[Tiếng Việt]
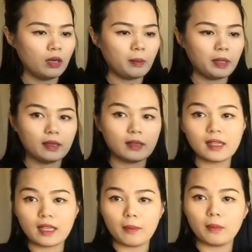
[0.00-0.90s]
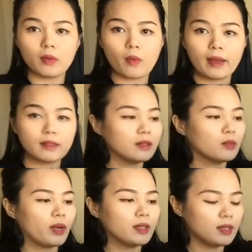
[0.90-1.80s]
là mình tiết kiệm được
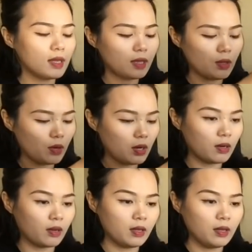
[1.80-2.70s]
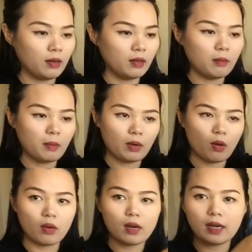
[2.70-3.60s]
khoảng chi tiêu đó rồi. Nhưng mà
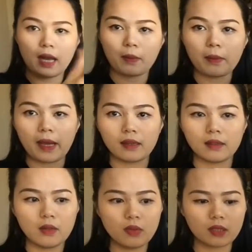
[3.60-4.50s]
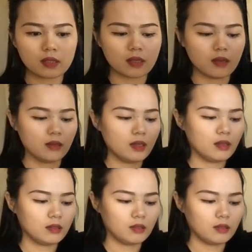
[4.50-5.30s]
đồ rất là đẹp các bạn. Nếu như thật sự á,